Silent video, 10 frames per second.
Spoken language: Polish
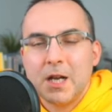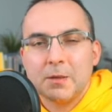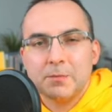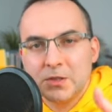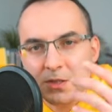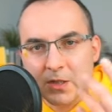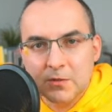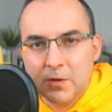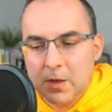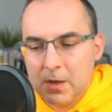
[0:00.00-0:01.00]
Jakbyś
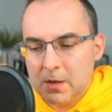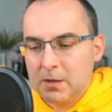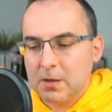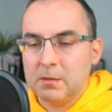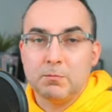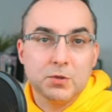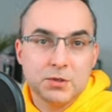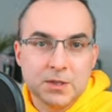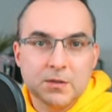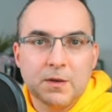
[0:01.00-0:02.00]
kserował E,
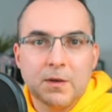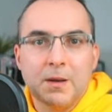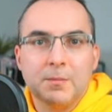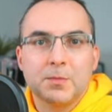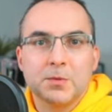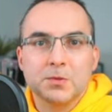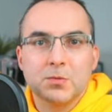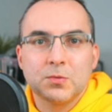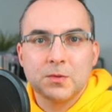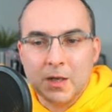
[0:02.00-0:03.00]
bądź kserowała po
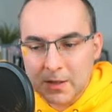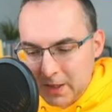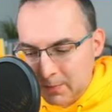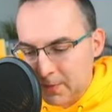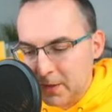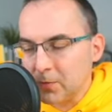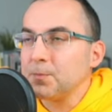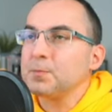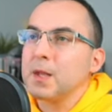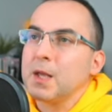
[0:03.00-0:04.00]
prostu kartkę
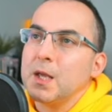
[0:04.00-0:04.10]
papieru.